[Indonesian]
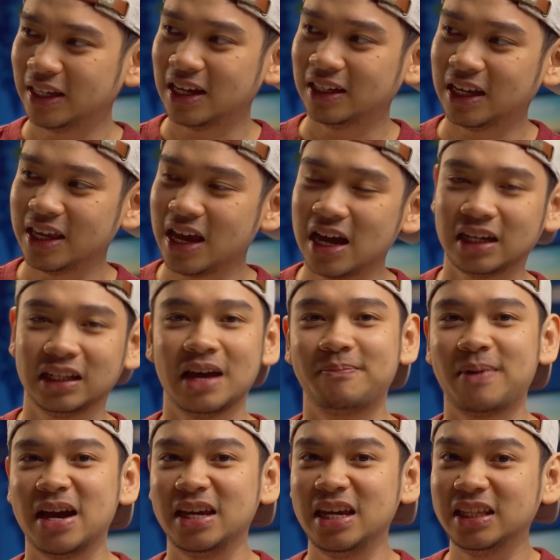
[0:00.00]
yang nanya
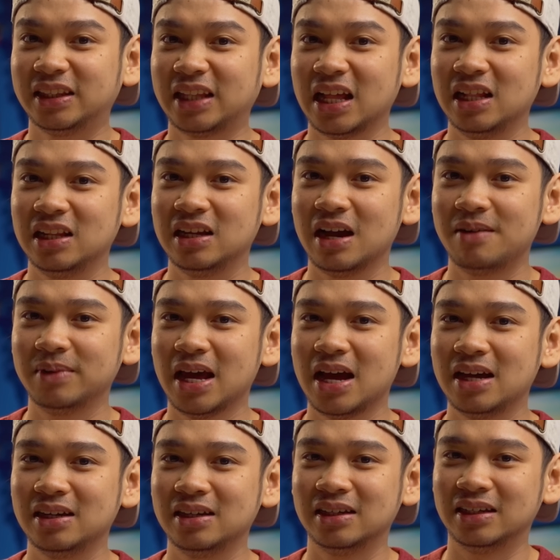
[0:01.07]
kenapa Itel nggak
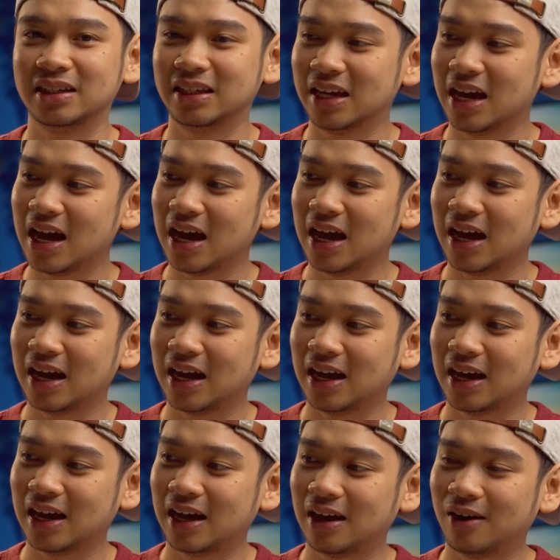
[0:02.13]
menang, ya
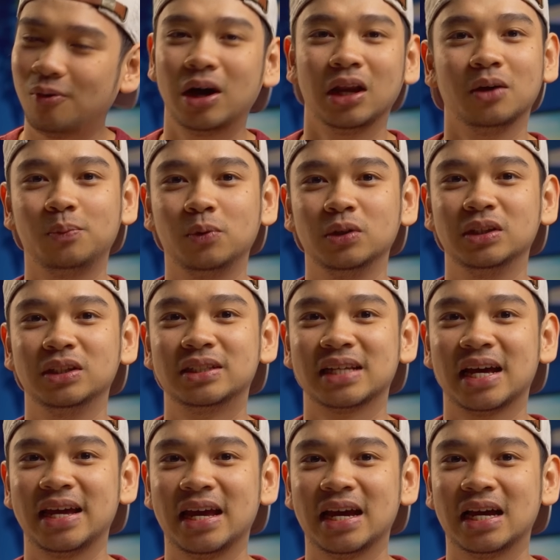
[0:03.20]
walaupun
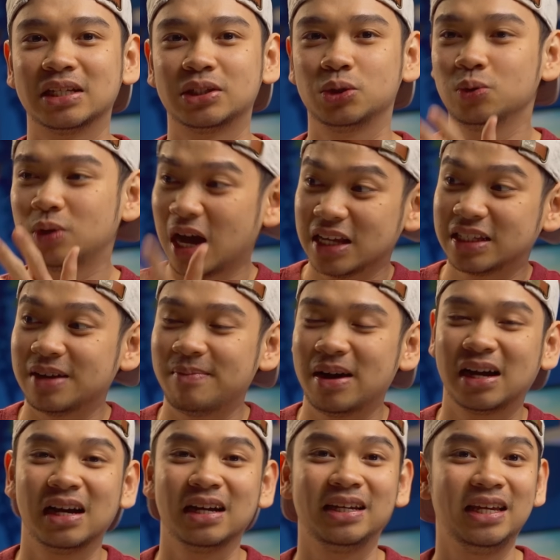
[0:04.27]
saya suka
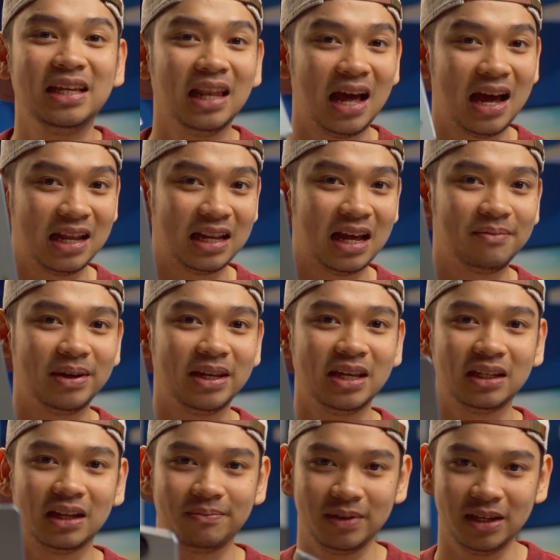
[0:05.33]
sama kegilaan
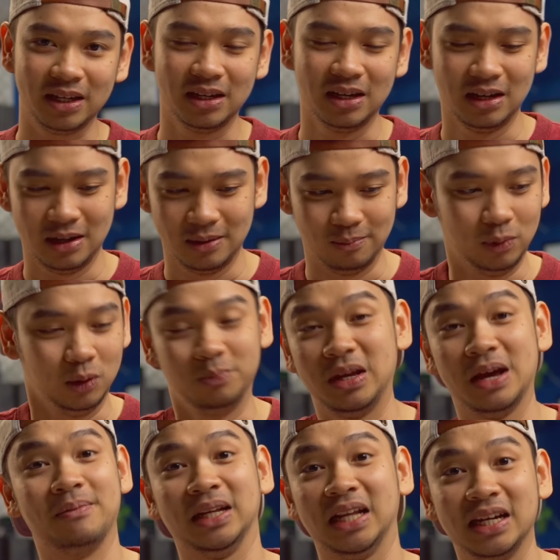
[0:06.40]
HP-nya, tapi belum
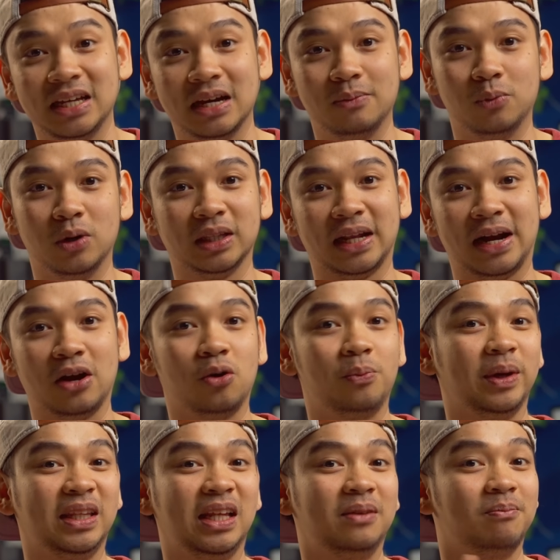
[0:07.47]
nyaman aja buat
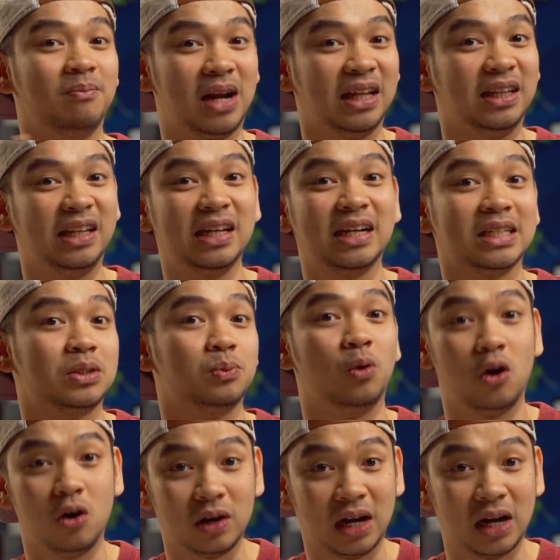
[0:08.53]
rekomenin brand ini ke semua